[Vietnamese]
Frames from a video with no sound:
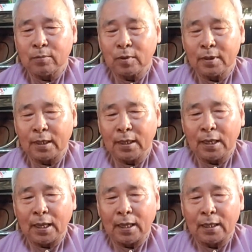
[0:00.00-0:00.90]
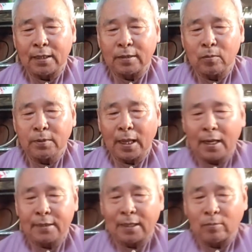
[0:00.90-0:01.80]
không có nghĩa là chúng
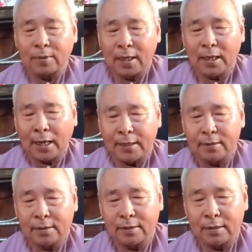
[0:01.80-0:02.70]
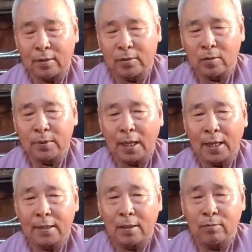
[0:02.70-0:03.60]
ta trồng cây lành rồi chúng
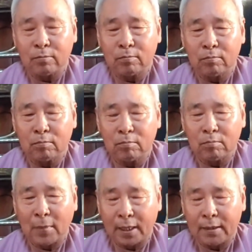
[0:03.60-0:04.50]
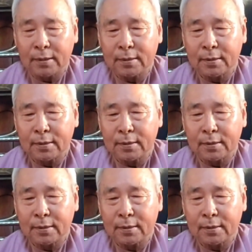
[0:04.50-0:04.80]
ta không bệnh